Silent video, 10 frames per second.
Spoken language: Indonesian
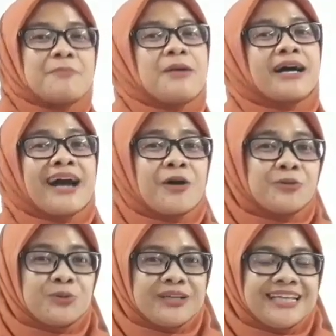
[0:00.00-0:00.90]

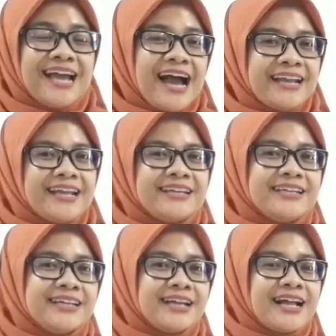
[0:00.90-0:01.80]
Bakauheni yang ada
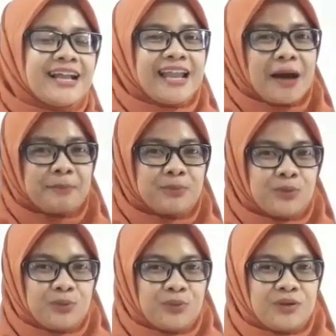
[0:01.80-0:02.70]
di
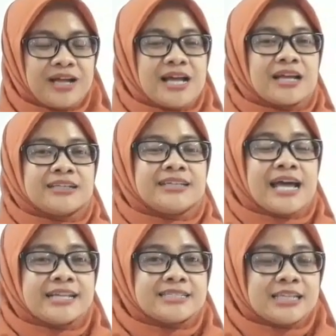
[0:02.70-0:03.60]
Lampung.
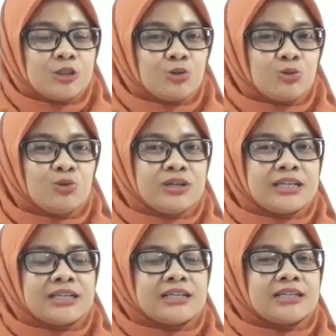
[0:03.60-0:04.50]
Dari situ
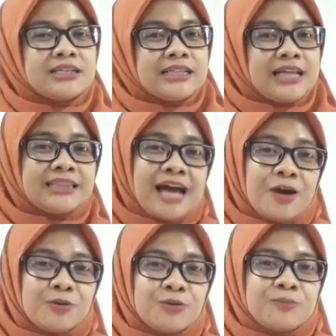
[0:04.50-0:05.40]
kita
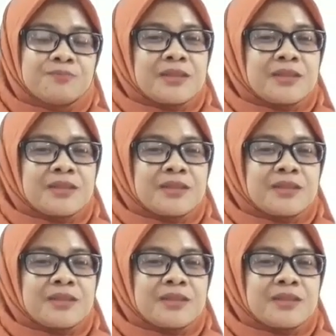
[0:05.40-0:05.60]
tahu